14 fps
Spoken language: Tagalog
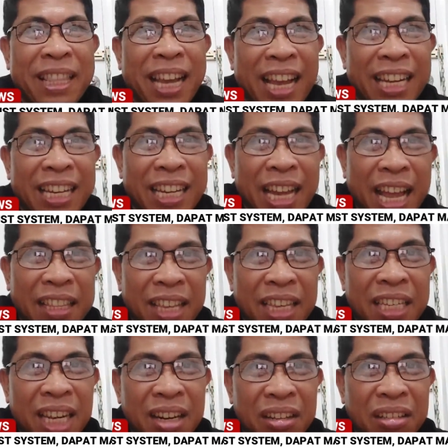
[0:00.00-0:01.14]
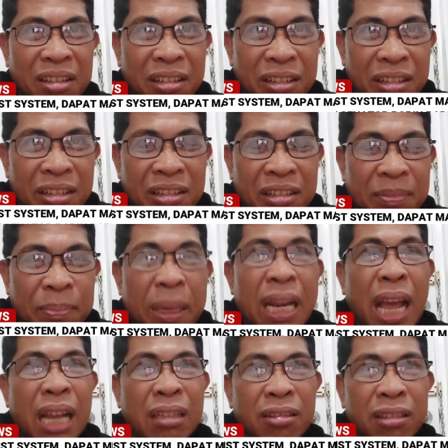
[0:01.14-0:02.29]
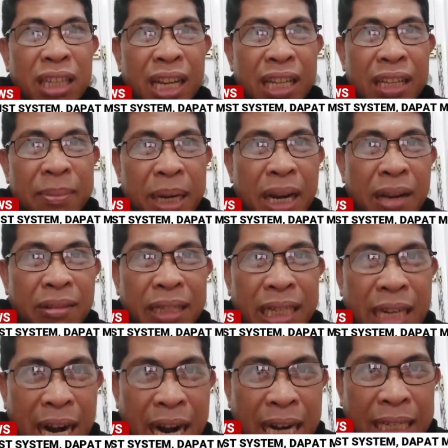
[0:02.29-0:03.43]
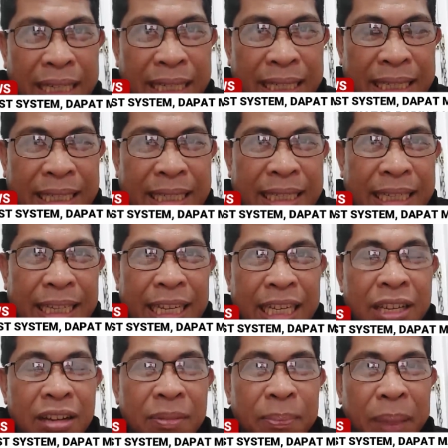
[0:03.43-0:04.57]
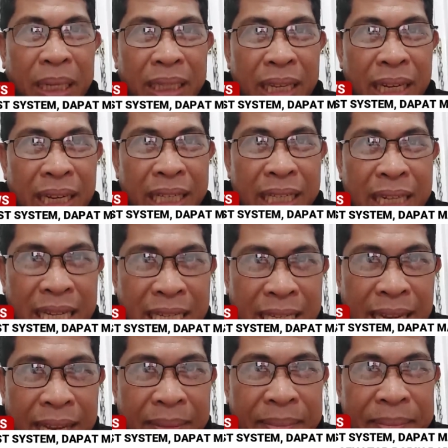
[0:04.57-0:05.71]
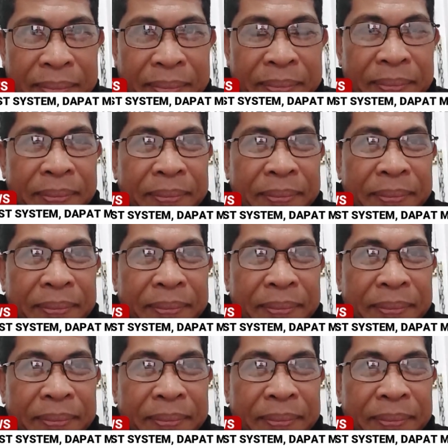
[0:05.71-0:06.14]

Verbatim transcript: Matagal na nating sinusulong. Pinasok na ng mga oligarchs yung party list system.